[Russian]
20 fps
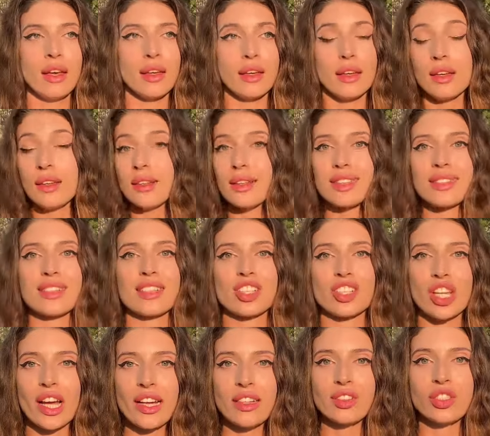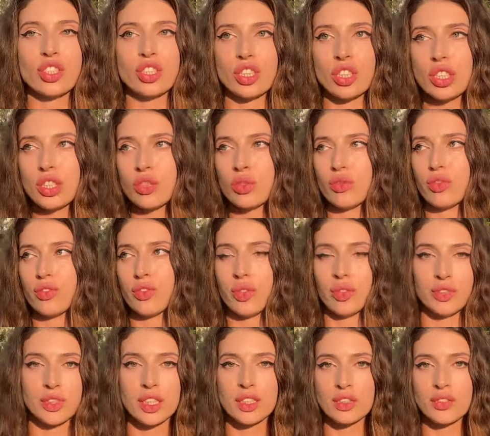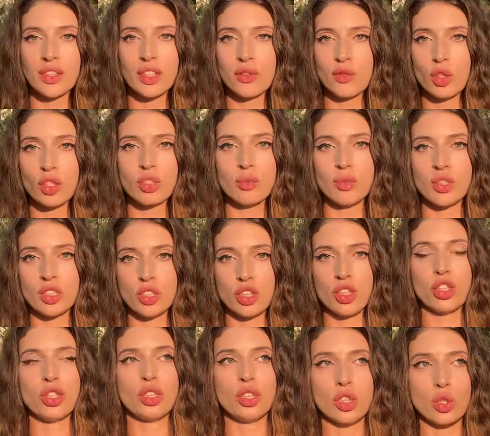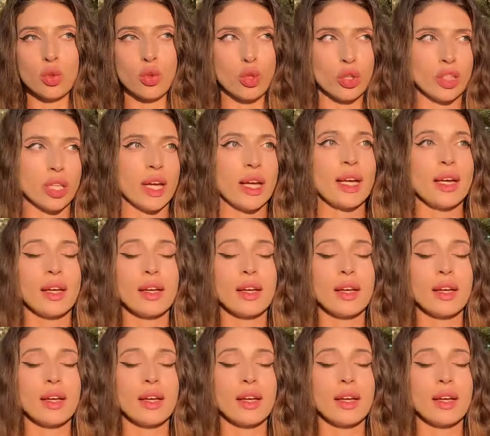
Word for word: и наслаждается жизнью во все свои 84 года.